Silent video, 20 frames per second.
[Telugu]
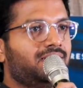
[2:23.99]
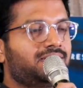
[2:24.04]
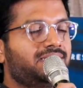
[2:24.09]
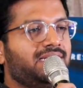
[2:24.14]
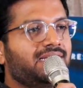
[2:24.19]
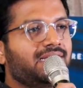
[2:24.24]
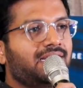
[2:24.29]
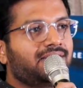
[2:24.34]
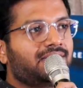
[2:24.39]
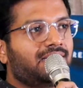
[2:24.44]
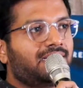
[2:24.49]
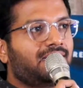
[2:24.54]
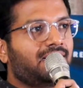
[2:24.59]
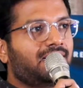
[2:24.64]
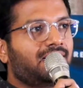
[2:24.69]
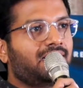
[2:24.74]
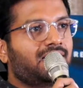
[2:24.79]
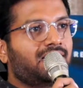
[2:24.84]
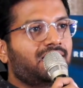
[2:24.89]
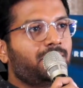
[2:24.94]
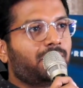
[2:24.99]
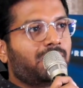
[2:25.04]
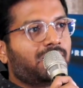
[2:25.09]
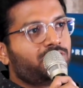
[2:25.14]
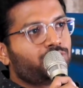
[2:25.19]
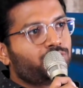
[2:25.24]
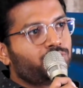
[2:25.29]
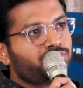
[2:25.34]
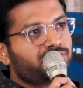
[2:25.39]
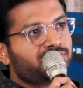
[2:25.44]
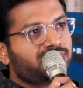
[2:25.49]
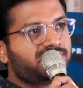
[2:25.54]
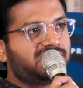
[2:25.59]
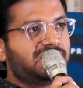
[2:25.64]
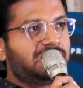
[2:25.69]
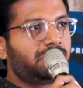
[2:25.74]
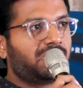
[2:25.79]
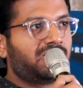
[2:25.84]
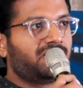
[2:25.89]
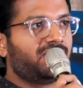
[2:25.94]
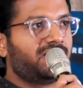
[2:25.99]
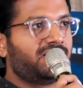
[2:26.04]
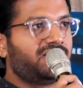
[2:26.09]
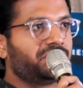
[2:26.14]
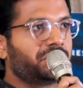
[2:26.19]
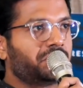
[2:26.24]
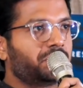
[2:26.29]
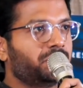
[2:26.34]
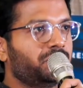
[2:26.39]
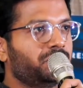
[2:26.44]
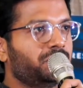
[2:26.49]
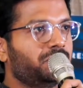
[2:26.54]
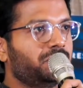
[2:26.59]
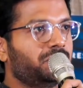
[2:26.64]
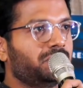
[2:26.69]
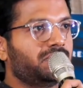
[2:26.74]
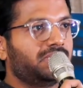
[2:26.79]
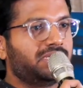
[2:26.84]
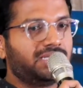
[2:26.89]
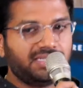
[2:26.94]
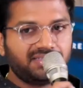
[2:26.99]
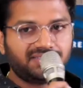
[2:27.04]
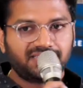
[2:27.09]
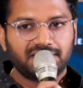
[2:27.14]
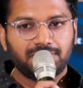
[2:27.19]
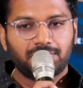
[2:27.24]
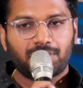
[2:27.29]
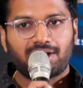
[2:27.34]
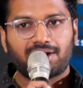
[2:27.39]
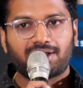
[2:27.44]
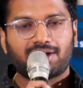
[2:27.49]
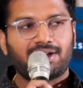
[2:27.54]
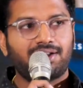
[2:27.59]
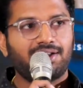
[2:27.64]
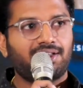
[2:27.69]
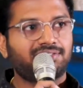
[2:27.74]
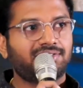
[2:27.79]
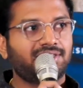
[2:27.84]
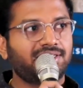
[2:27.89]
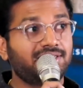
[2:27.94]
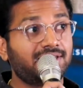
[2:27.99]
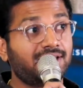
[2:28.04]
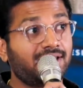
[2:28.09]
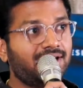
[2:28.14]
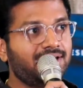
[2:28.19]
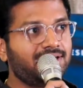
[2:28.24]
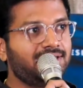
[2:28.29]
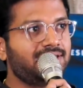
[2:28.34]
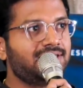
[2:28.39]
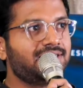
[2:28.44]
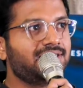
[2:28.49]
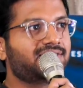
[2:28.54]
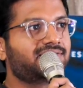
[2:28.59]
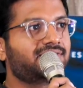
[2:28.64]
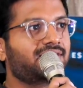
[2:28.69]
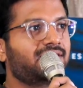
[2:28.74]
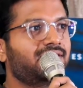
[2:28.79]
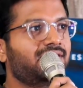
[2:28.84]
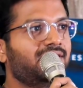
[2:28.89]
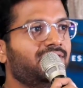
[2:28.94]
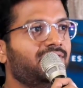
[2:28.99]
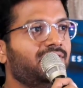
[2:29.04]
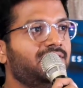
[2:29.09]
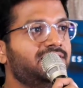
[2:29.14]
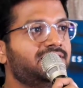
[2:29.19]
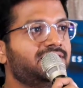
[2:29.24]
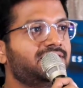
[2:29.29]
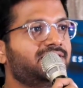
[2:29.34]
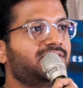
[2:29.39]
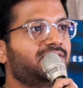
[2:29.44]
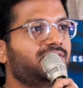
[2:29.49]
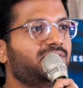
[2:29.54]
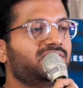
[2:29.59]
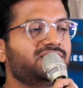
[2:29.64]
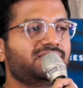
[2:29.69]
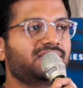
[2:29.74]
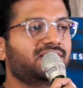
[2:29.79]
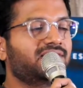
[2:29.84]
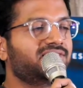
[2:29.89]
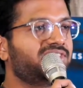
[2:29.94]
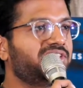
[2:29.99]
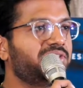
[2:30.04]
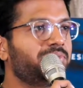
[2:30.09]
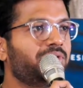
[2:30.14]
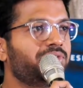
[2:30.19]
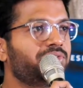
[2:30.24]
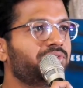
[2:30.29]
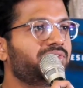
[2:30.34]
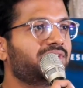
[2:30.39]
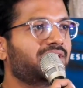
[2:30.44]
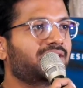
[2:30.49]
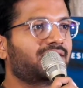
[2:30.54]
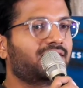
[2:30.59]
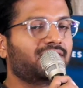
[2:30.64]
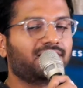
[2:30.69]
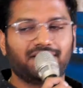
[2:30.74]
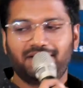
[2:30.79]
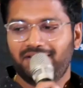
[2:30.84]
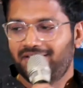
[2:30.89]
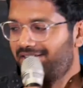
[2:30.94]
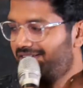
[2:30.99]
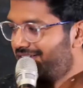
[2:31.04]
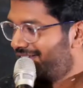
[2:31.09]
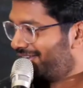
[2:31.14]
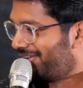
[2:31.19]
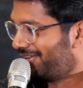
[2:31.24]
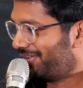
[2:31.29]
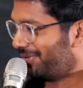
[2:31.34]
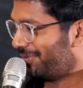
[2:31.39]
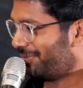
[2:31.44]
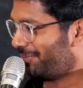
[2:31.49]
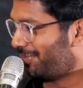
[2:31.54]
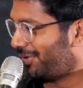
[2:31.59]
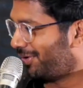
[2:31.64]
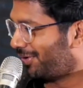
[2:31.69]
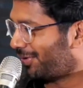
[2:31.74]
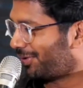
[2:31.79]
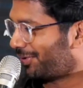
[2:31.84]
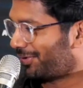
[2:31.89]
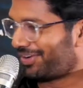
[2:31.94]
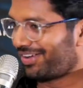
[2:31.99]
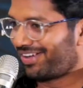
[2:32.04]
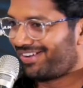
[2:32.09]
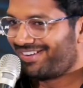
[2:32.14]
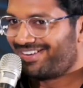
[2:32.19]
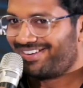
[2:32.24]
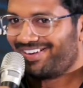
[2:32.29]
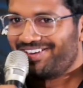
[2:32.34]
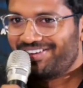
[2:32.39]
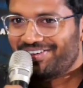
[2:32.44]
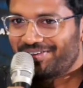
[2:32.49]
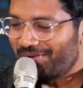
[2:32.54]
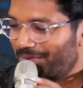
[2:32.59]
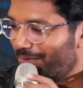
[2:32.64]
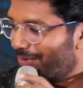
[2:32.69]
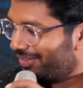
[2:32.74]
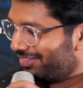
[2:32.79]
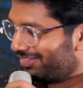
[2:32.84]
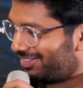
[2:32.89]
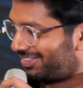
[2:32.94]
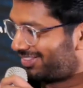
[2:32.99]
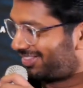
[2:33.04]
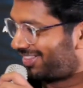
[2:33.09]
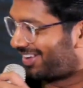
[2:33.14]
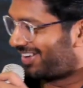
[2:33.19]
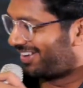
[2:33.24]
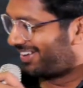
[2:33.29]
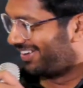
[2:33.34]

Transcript: శ్రీకాంత్ అడ్డాల గారిని మనం చూసిన సినిమాలు వేరు ఇంతకుముందు ఈ సినిమా అనగానే అసలు ఈయన ఎలా డీల్ చేస్తారని నేను వెయిట్ చేశాను నిజంగా సినిమా చూశాక మీలో కూడా ఇంత